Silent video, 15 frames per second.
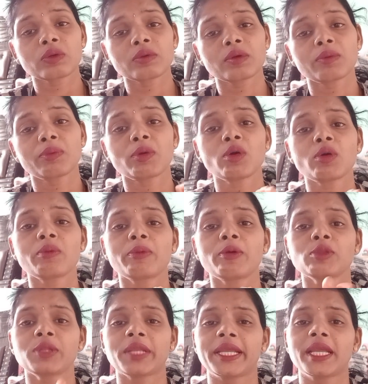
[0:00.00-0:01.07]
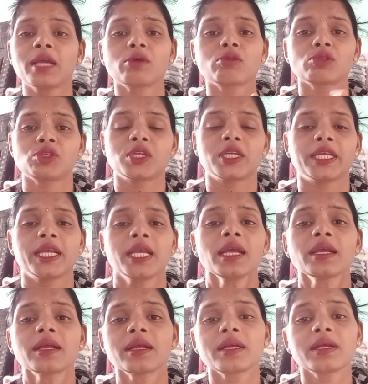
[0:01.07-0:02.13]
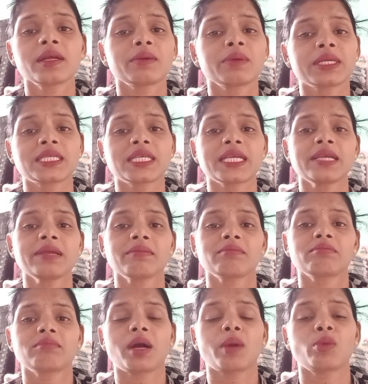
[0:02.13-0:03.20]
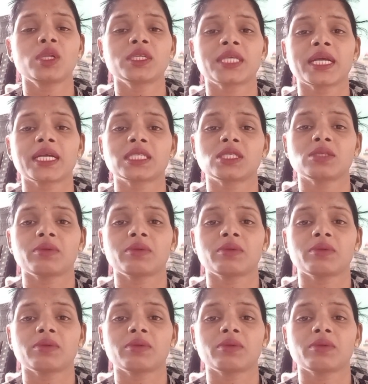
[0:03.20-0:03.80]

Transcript: वो भूत नहीं है कुछ नहीं है ऐसे ही मामूली शायद